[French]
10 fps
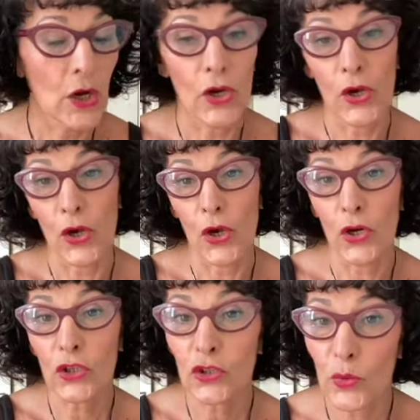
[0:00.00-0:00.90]
Euh,
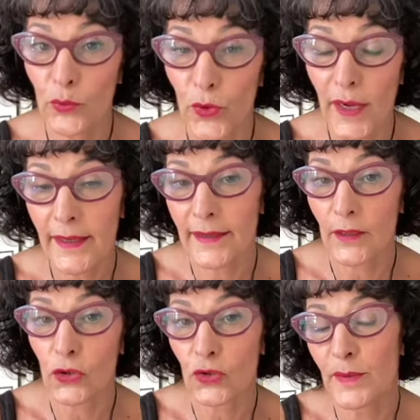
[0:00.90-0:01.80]
l'autre point,
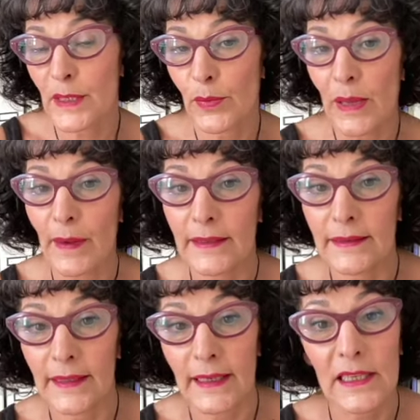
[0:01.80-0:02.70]
qui rejoint un petit peu la
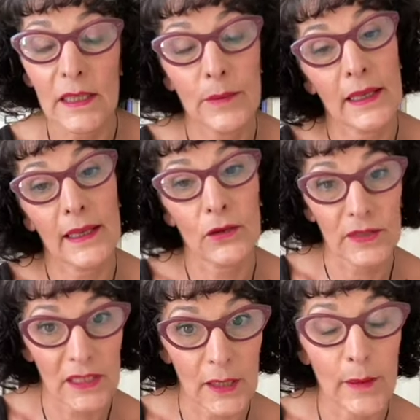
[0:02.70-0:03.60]
partie technique, mais qui
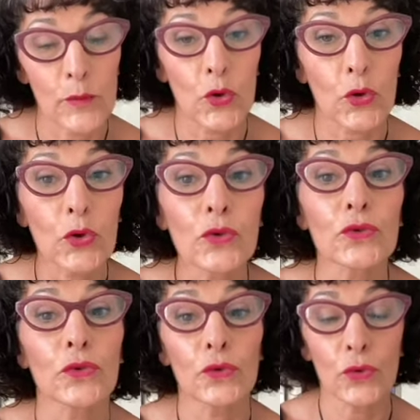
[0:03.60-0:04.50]
concerne quand même le
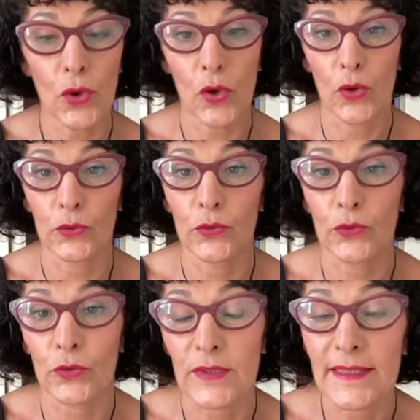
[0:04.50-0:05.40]
contenu euh, de
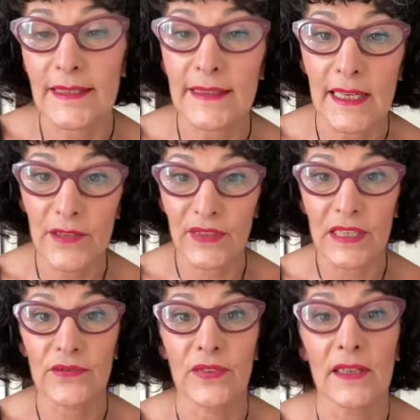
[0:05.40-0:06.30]
ton site, c'est d'aller
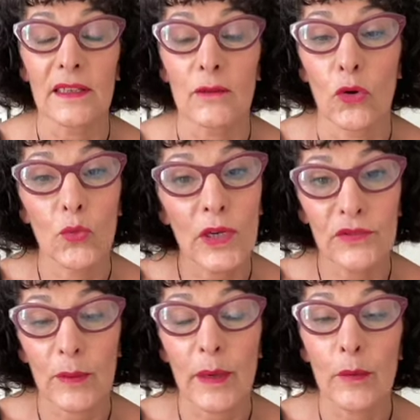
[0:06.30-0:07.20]
vérifier, au moins
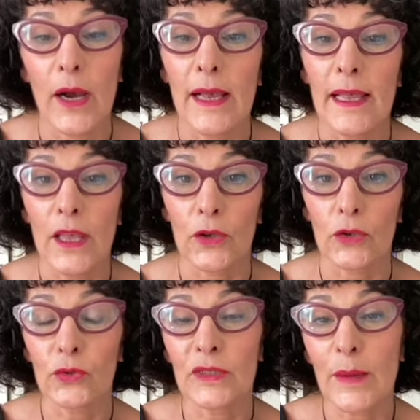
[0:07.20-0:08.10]
une fois par mois,
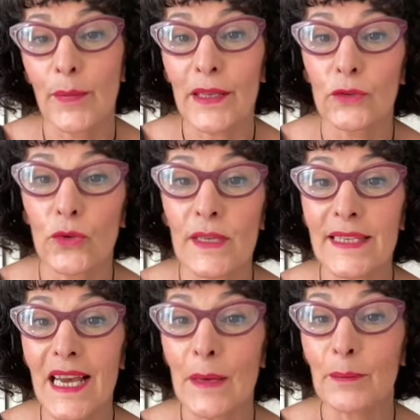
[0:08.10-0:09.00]
que tu n'as pas de
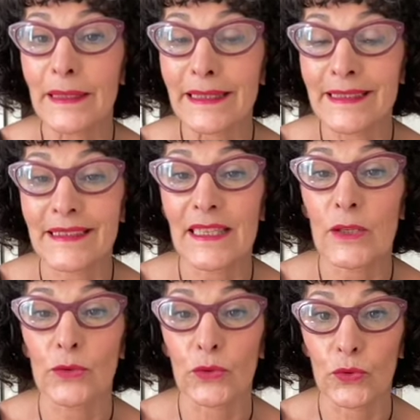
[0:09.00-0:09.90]
lien
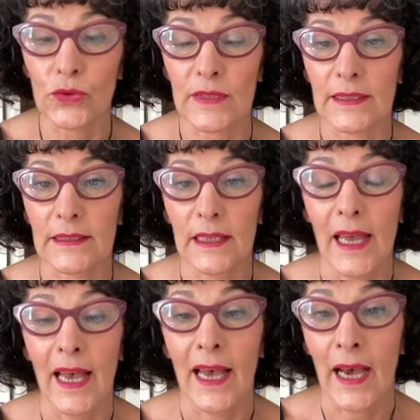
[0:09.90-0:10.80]
brisé sur ton site.
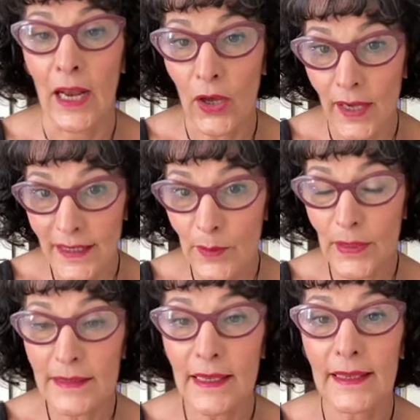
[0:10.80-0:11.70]
Alors un lien
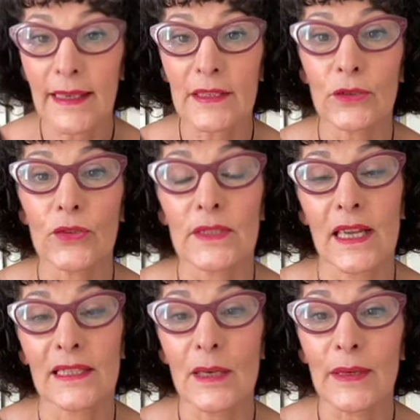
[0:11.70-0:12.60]
brisé, qu'est-ce que
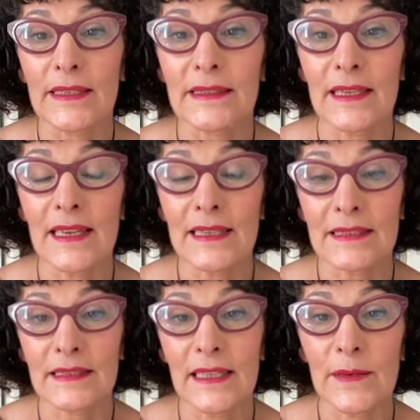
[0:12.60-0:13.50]
c'est Un lien brisé,
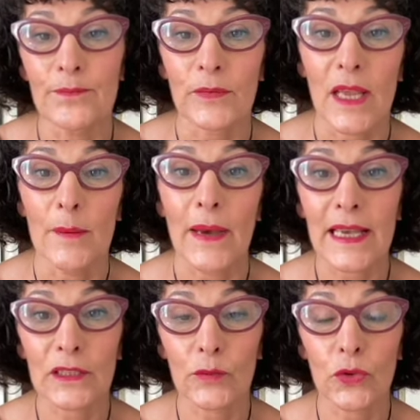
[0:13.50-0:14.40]
c'est
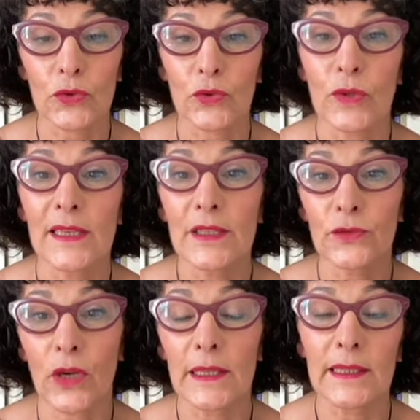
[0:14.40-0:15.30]
par exemple quand tu cliques
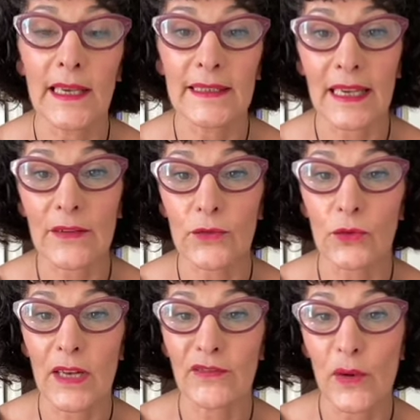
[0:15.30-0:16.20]
sur un lien et que tu arrives
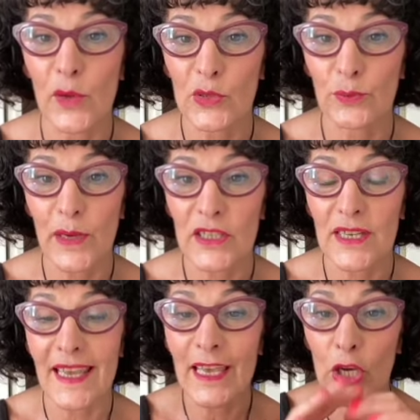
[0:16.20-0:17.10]
sur la fameuse
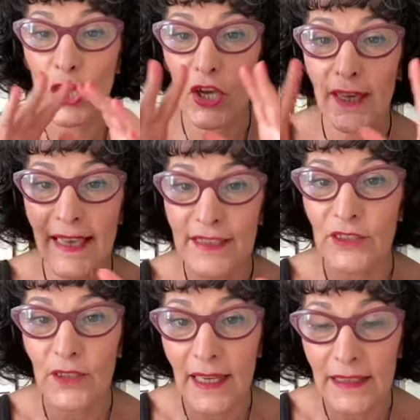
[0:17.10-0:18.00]
page erreur
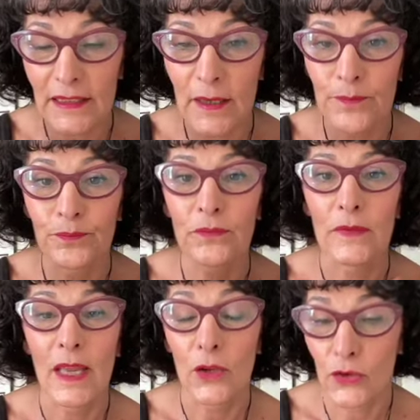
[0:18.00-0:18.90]
404
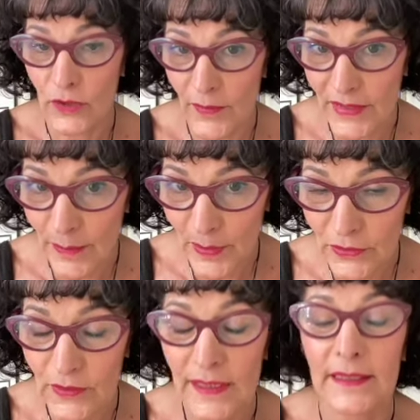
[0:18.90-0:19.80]
que je t'invite à
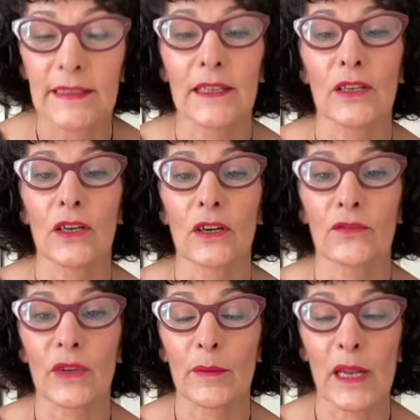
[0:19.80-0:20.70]
personnaliser d'ailleurs, en hein,
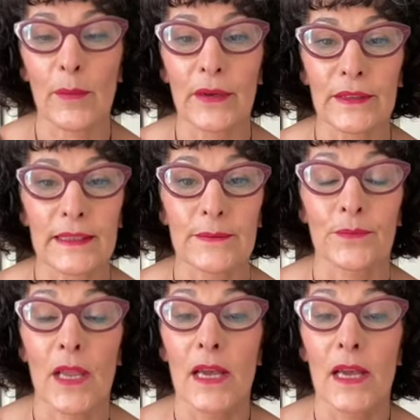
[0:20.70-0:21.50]
fermant la parenthèse,